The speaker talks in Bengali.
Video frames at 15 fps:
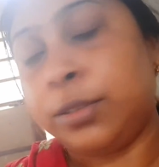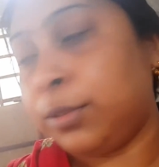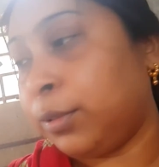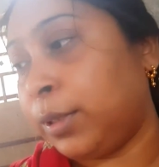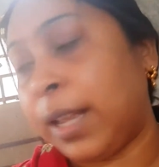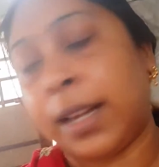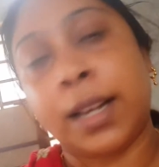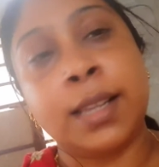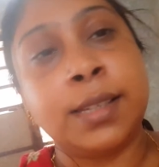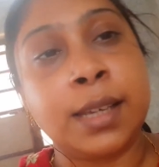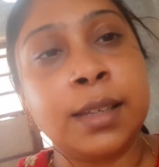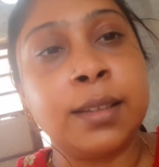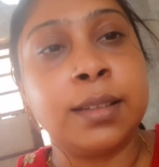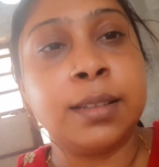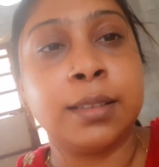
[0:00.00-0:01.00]
তো দেখা
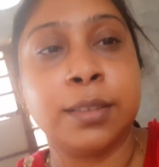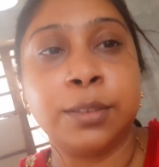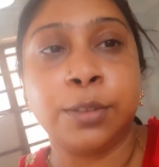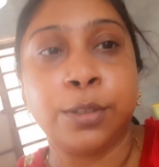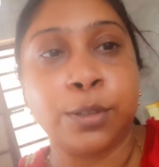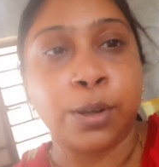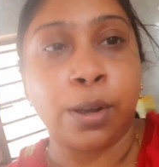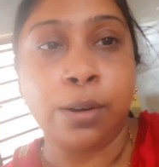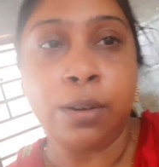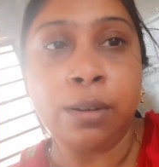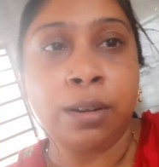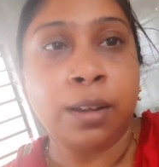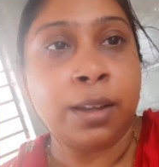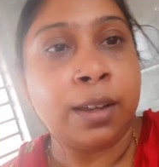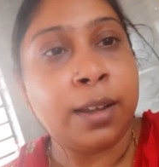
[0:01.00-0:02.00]
যাক তো চলো
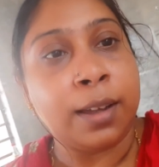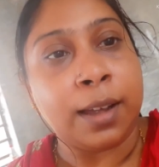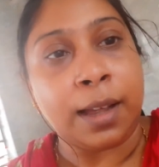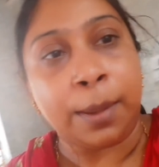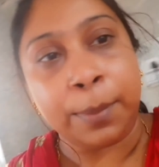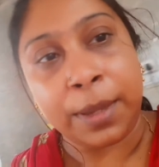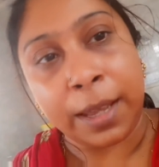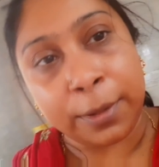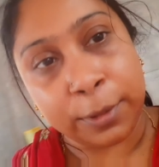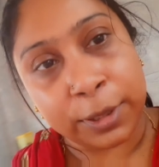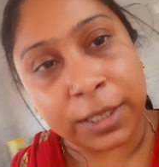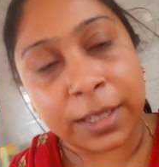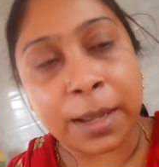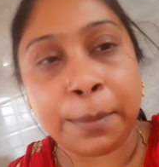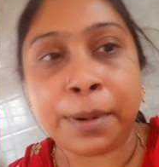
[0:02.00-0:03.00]
আমি এখন
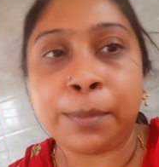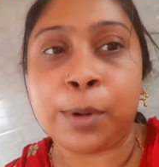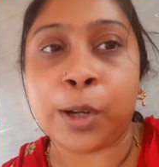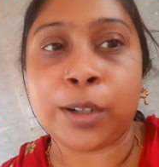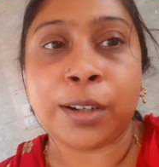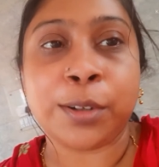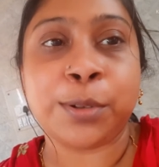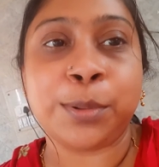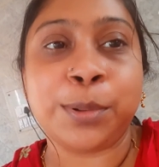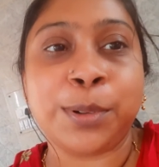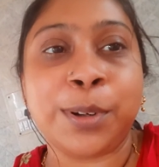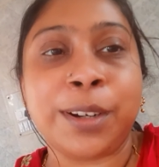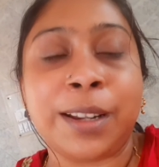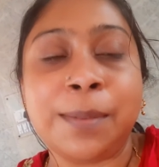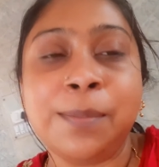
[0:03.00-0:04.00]
থেকে আমার ব্লগটা শুরু
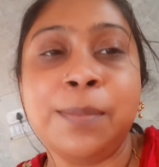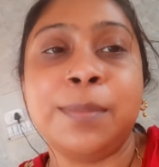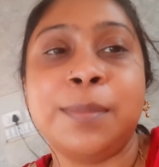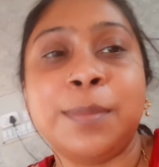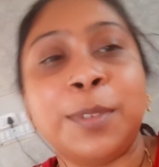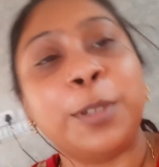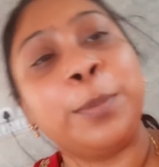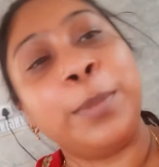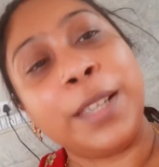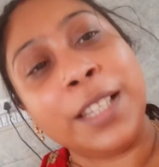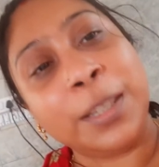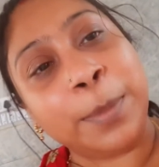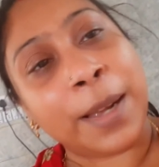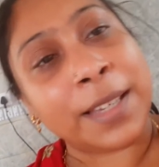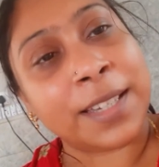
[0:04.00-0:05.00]
করলাম তো প্লিজ
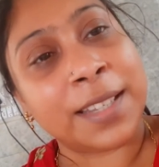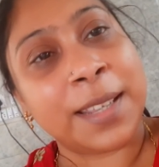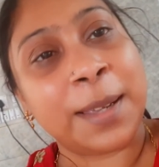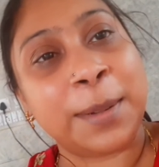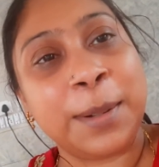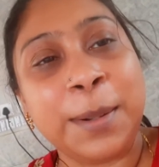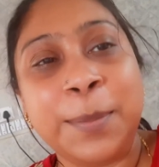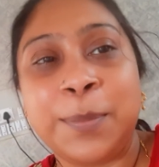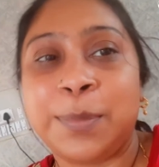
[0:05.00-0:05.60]
পাশে থেকো